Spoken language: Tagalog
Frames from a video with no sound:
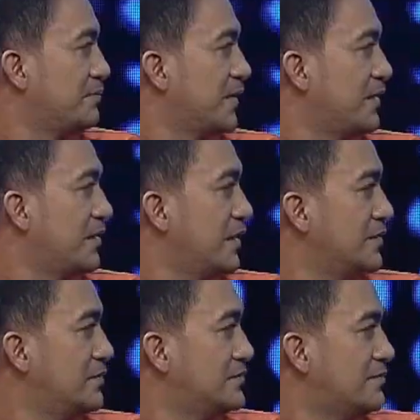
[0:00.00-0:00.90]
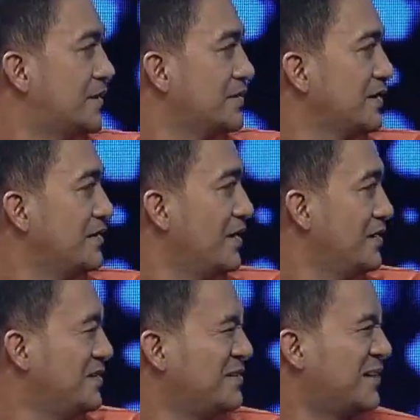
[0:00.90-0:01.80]
Pag, ano, wanted,
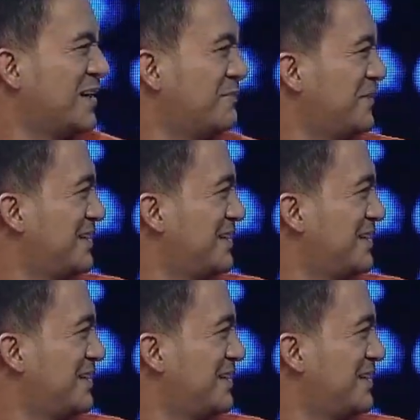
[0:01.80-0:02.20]
ayun, yun ang ah.